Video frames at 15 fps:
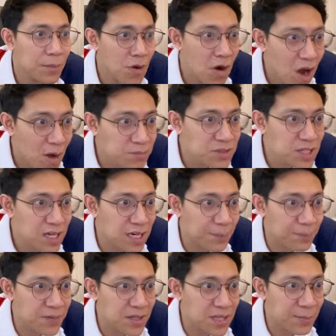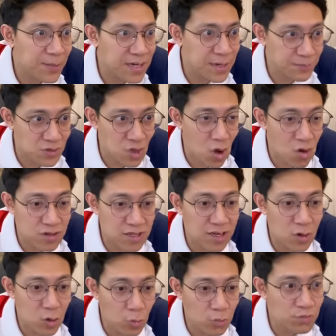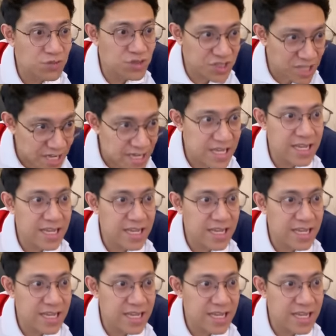พร้อมเจอกับทีมอันดับสองจากกลุ่ม C